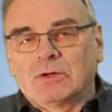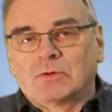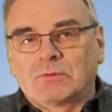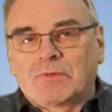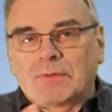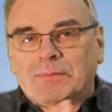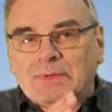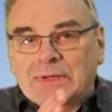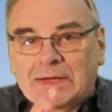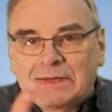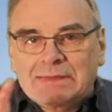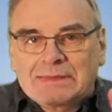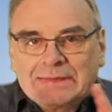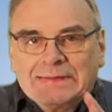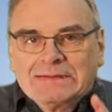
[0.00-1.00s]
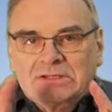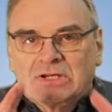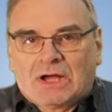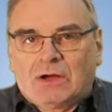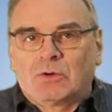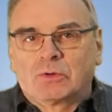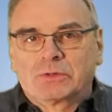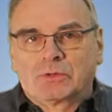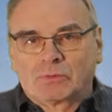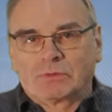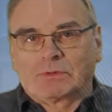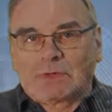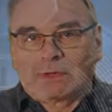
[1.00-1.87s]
und wenn man da jetzt hinschaut und